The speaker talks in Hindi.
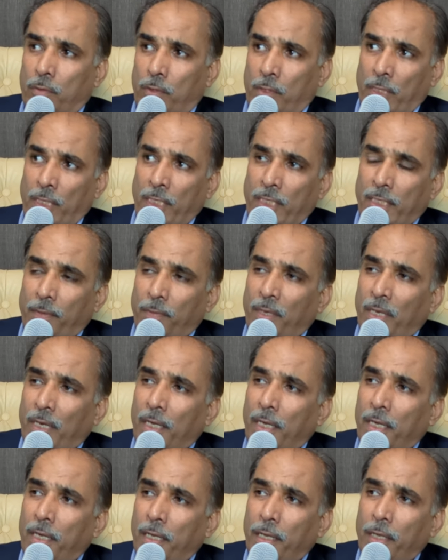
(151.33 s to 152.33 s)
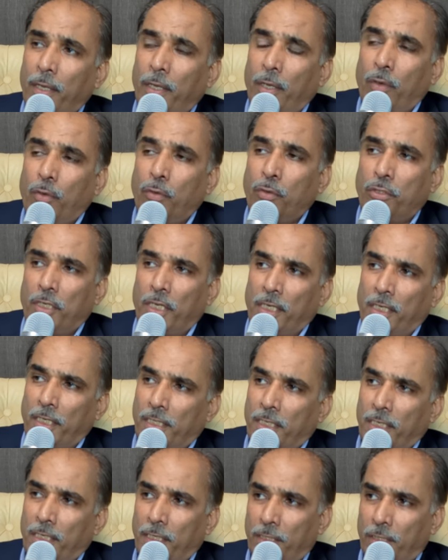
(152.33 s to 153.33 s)
नीचे वाला है उससे
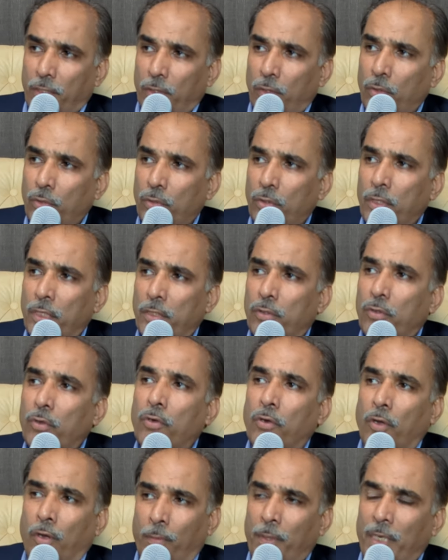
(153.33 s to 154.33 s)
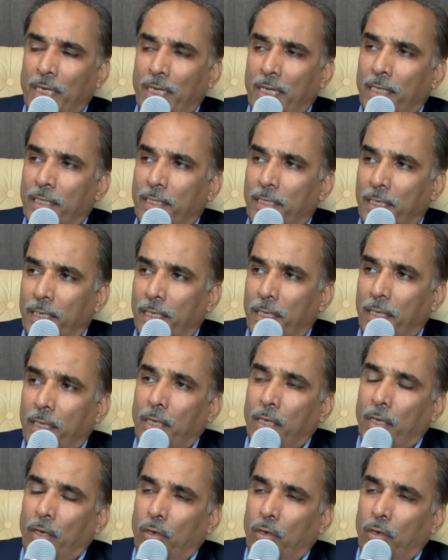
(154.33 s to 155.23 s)
नीचे नीचे हो तो इसको नॉर्मल कहते हैं